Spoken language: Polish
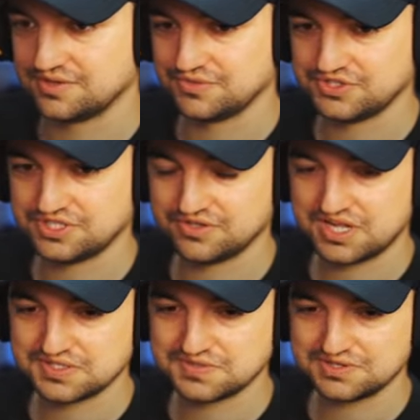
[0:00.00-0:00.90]
To można od
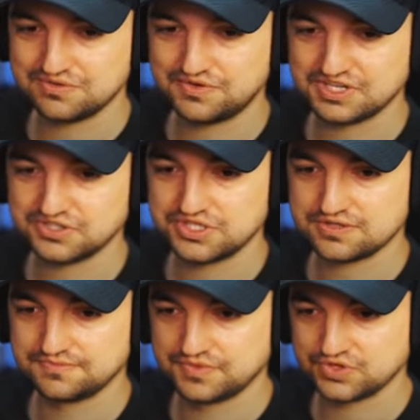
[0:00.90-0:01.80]
razu
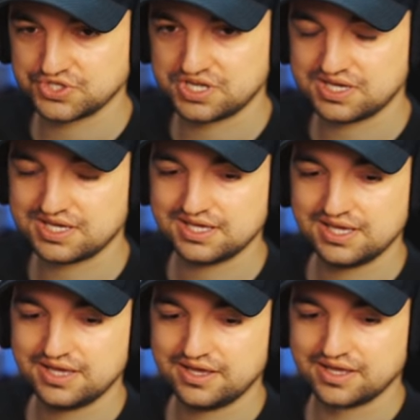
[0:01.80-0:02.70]
zauważyć, że
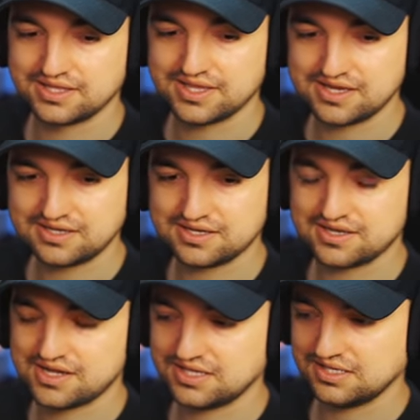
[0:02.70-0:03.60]
ta
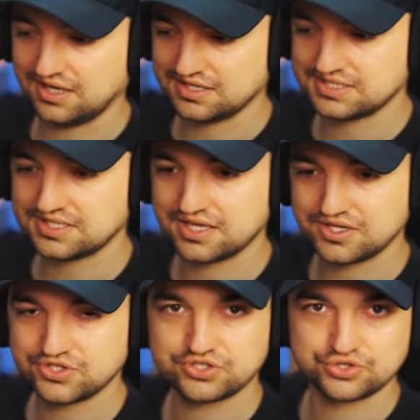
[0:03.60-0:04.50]
gra jest
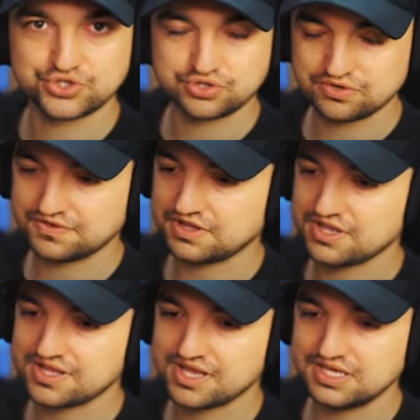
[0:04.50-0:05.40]
też
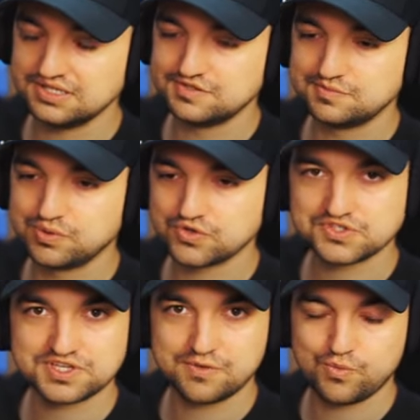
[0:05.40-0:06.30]
szykowana na
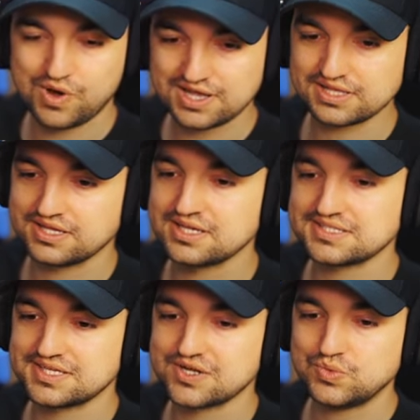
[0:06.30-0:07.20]
Xboxa One, na
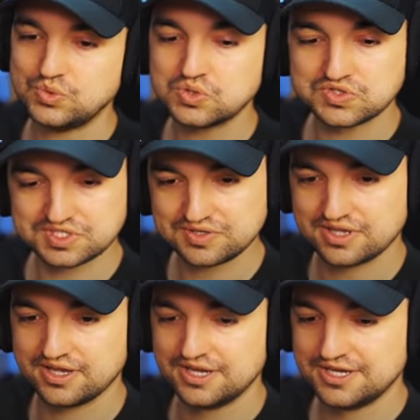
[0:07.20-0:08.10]
starą
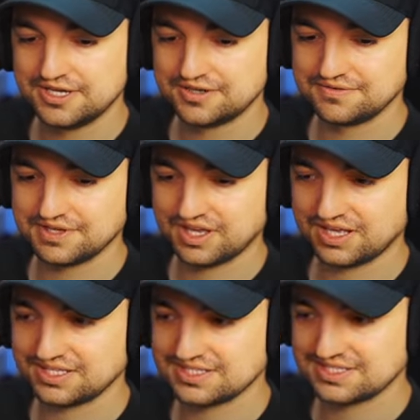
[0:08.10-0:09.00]
konsolę,
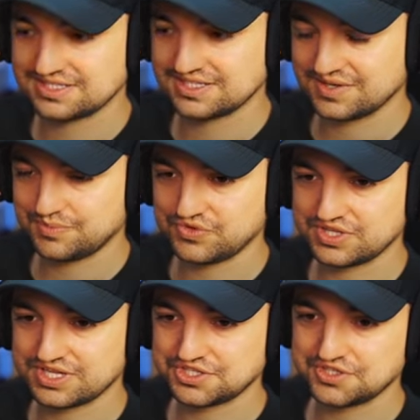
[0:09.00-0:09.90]
więc e,
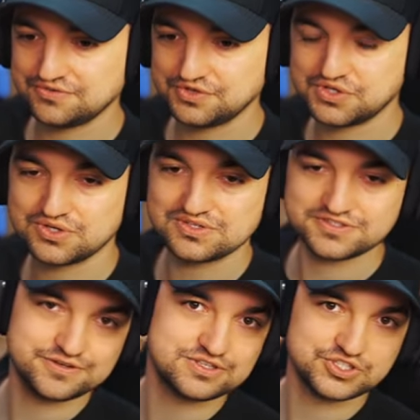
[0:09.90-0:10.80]
posiadacze nowych
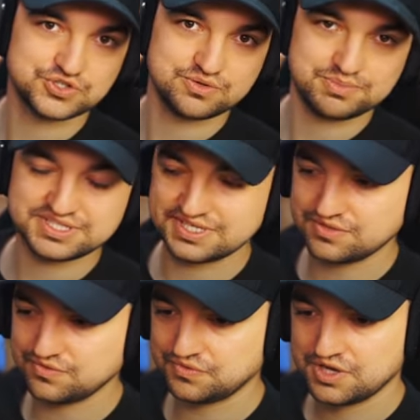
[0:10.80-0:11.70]
konsol czy
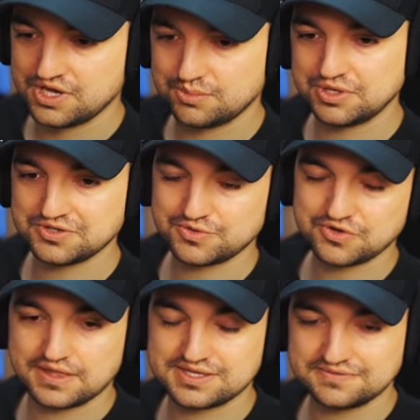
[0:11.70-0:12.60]
PC-ów będą
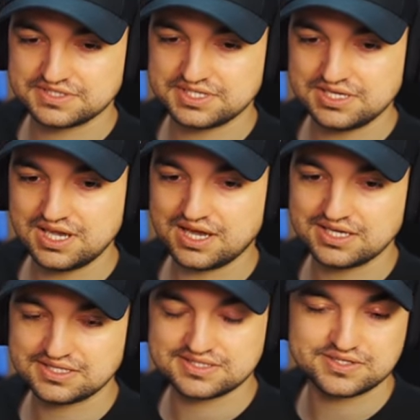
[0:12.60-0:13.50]
trochę zawiedzeni, a
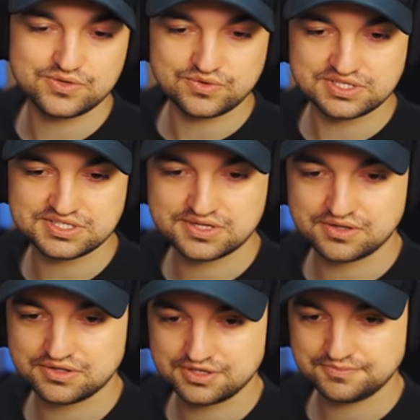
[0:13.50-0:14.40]
jest z drugiej
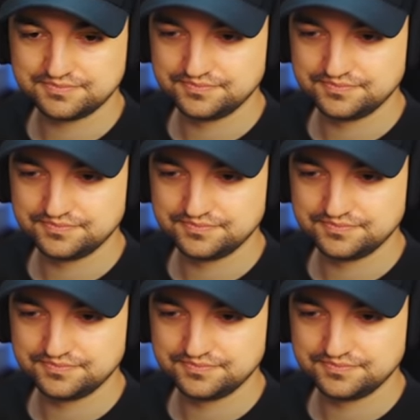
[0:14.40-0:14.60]
strony